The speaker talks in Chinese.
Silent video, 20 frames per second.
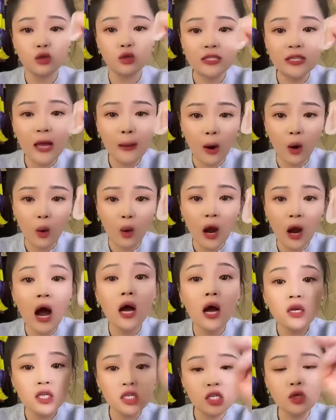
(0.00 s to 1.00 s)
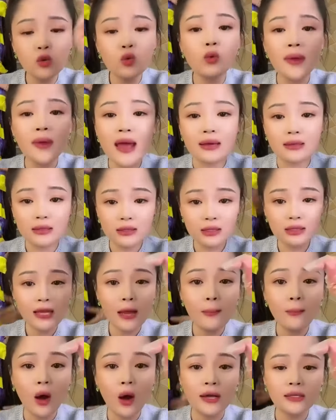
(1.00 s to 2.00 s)
手三包啊，十五片
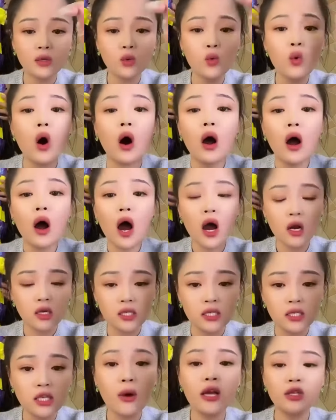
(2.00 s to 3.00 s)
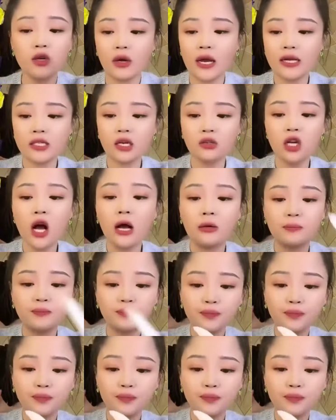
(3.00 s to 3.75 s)
三包爱心裤，二十七块九，来上车！